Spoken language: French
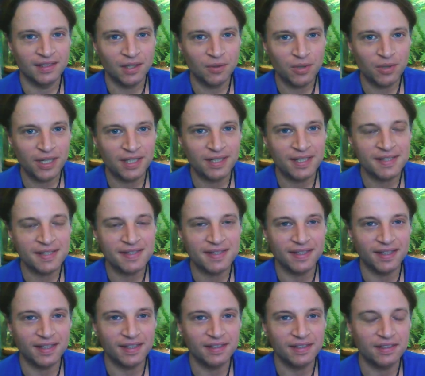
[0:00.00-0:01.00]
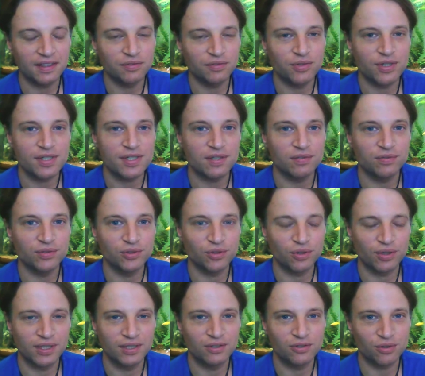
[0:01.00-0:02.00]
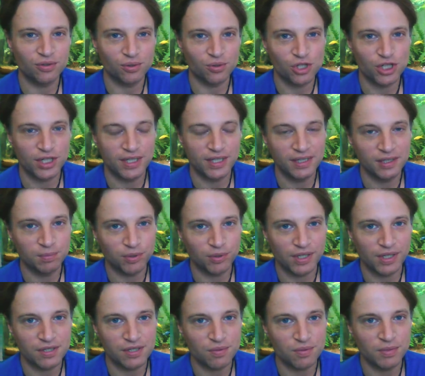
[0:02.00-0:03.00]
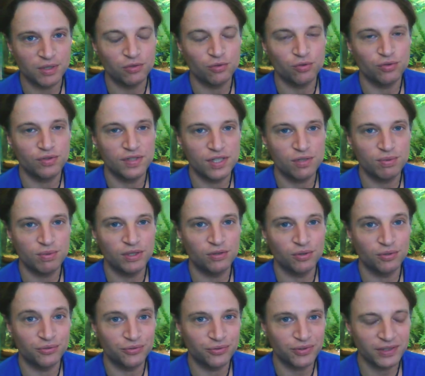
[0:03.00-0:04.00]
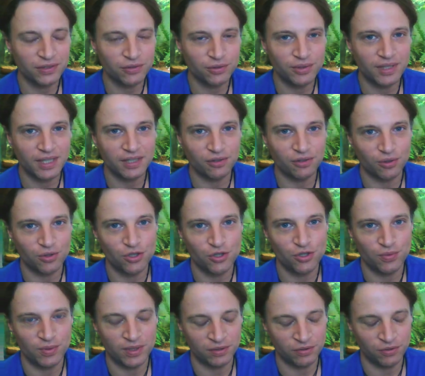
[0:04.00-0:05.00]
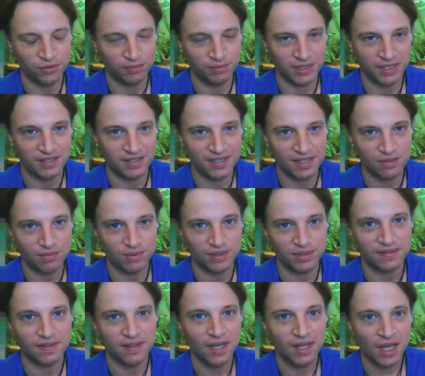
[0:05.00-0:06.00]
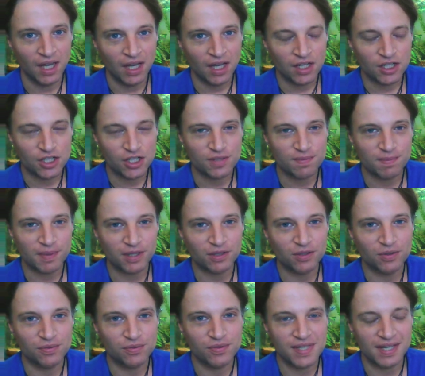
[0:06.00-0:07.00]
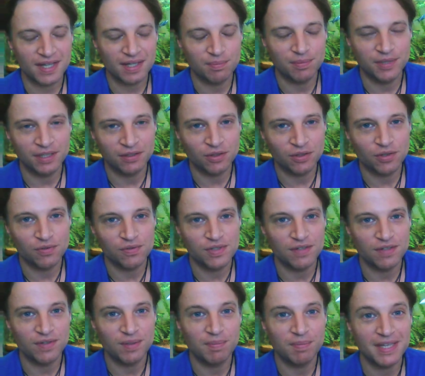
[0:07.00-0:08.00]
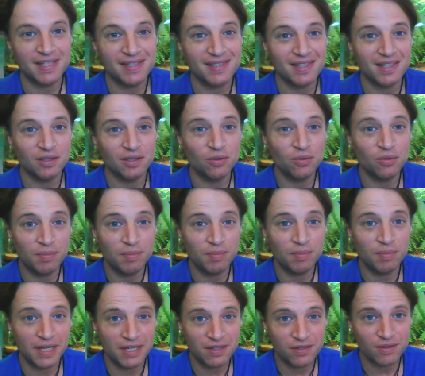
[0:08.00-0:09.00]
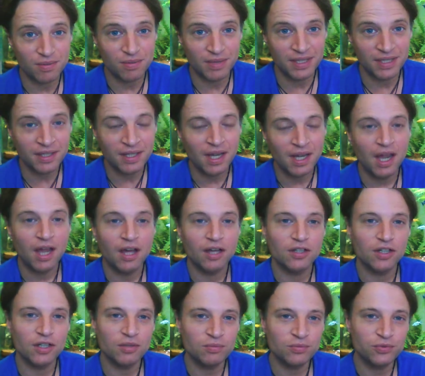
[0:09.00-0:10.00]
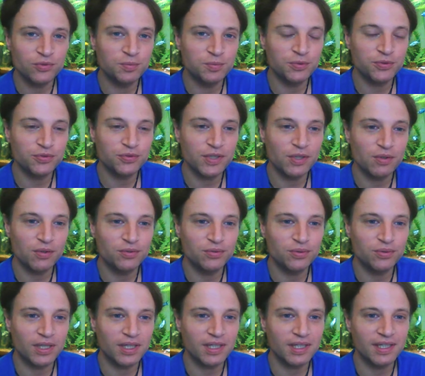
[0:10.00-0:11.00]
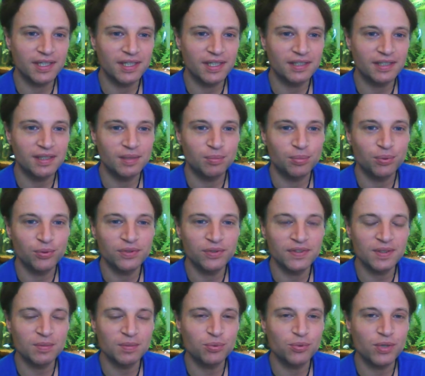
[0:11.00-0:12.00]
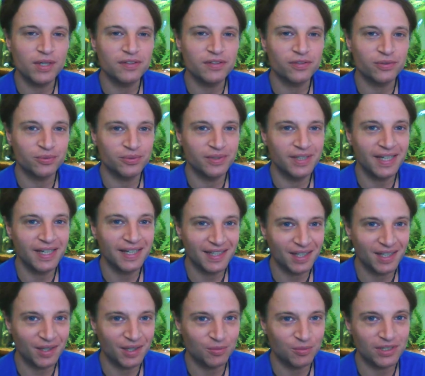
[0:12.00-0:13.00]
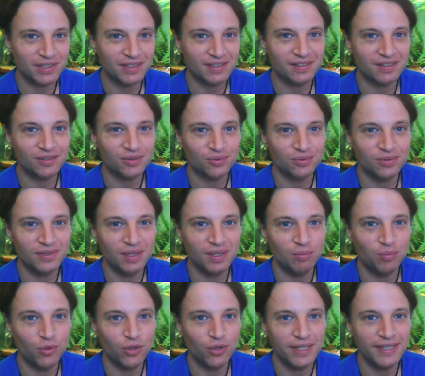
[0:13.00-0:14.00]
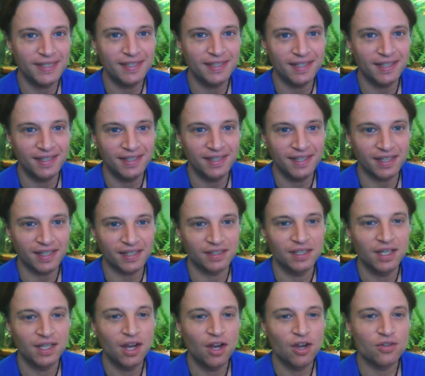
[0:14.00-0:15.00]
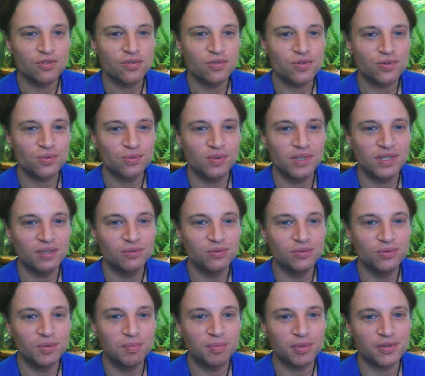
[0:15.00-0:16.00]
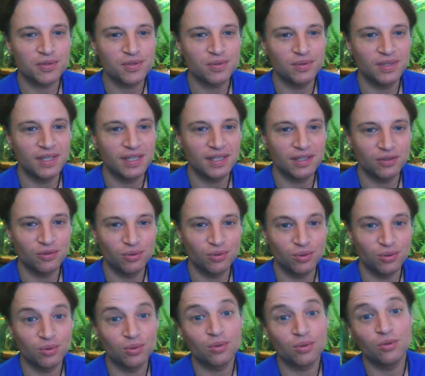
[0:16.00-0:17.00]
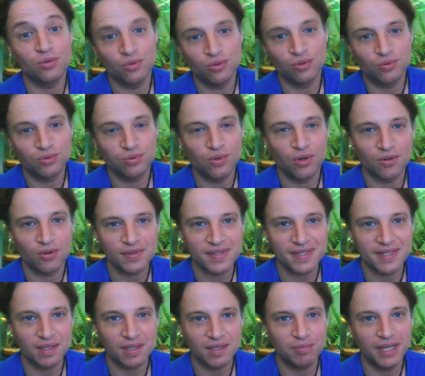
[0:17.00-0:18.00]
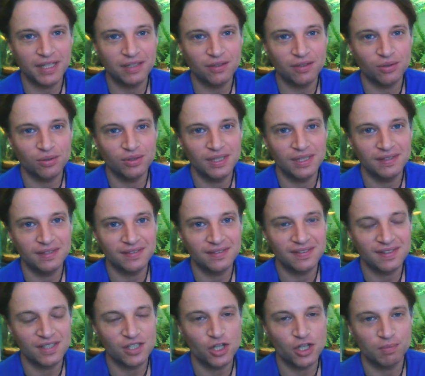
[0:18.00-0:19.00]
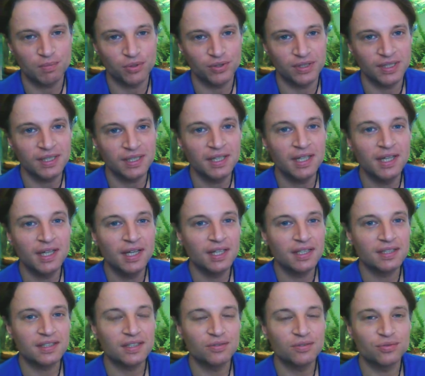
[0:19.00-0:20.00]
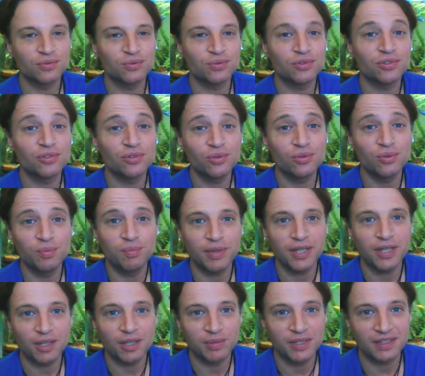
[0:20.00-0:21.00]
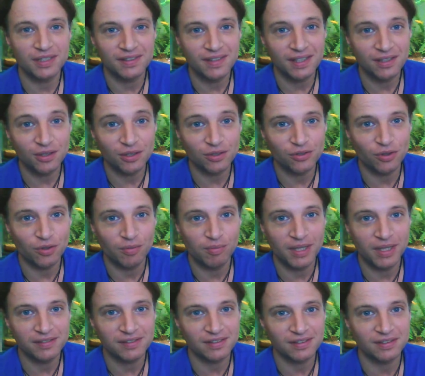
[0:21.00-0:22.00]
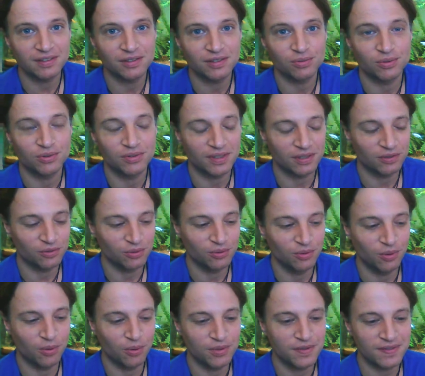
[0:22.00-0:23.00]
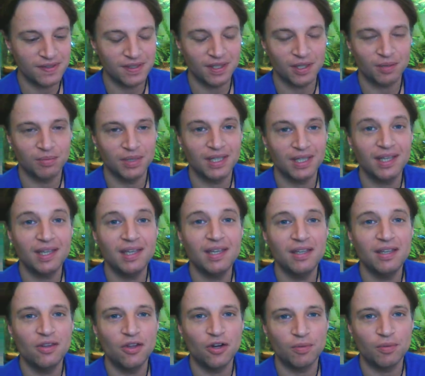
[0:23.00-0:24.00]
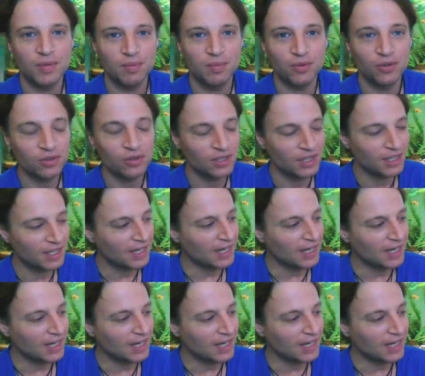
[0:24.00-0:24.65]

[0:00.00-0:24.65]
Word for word: Yaurana, c'est Eric et voici votre lecture angélique pour la semaine du 18 au 24 juin 2018. J'espère que vous allez bien, que vous avez passé une belle semaine. Comme vous pouvez le voir, il y a des petits poissons derrière moi qui sont des molly-lyres. Ce sont les nouveaux pensionnaires de, du coup, l'ancien bac euh, des Titi japonais, qui vont super bien d'ailleurs dans le bassin, qui sont en train de grossir, mais énormément.